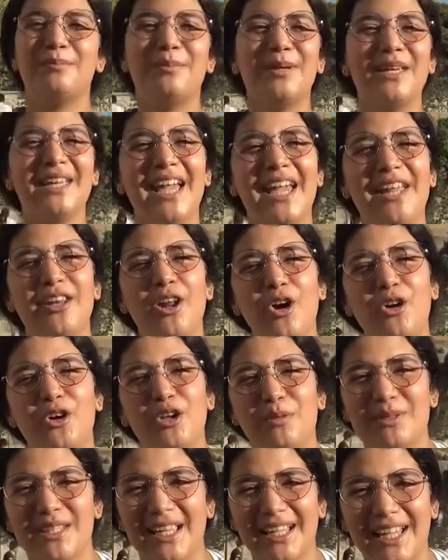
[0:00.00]
Bir yeni
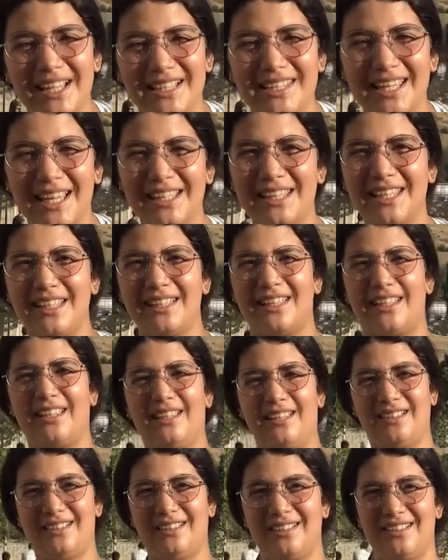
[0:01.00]
okulumuza geçsek iyiydi.
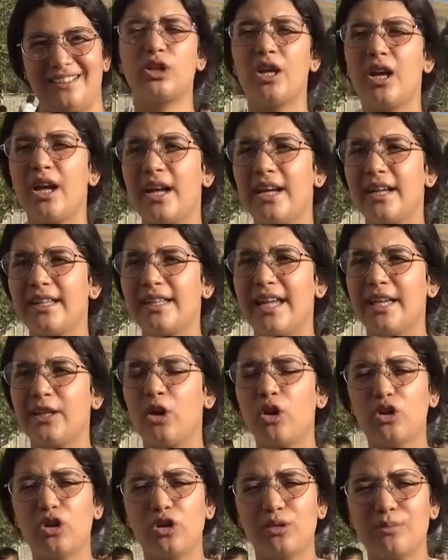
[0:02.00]
Yeni
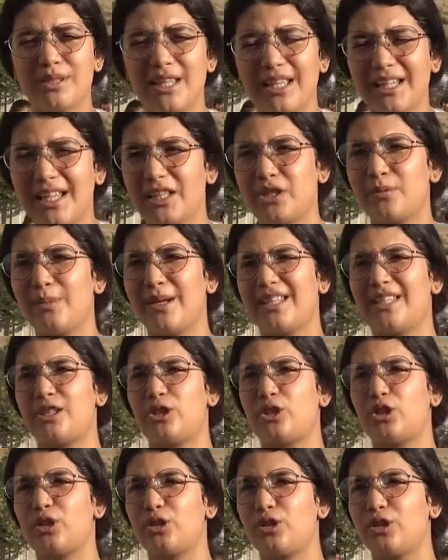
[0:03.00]
okulumuza geçmek
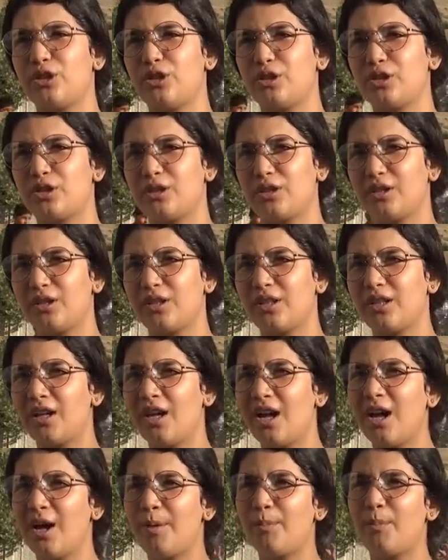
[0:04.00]
istiyoruz.
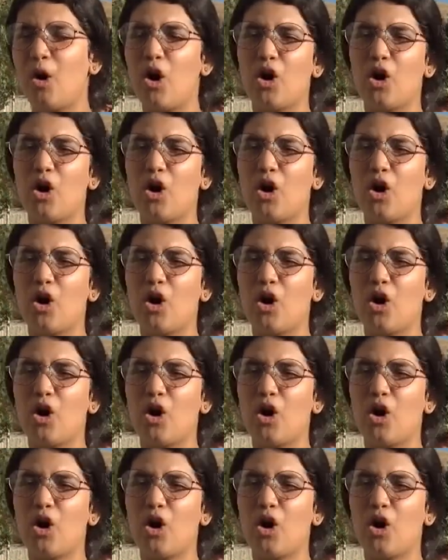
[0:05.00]
Bu